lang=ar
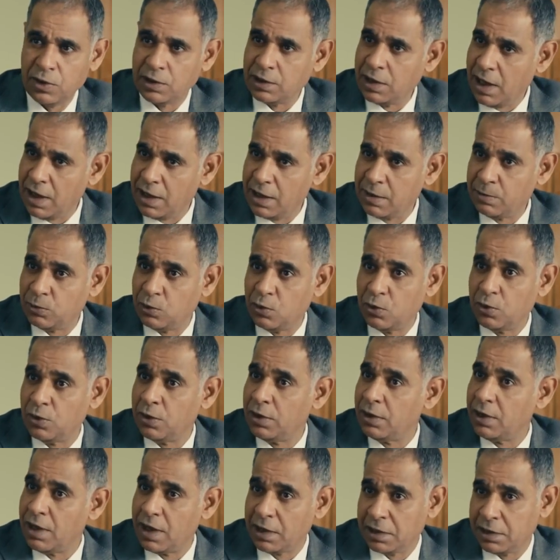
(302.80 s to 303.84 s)
ولاد الحرام
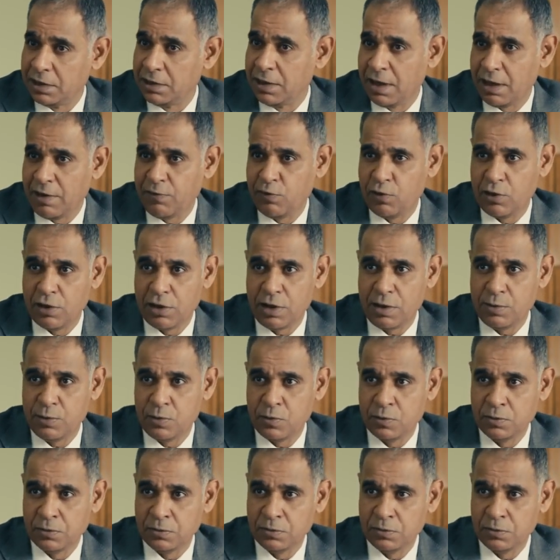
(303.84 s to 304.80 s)
دول اكيد هيعرفوا يهربوا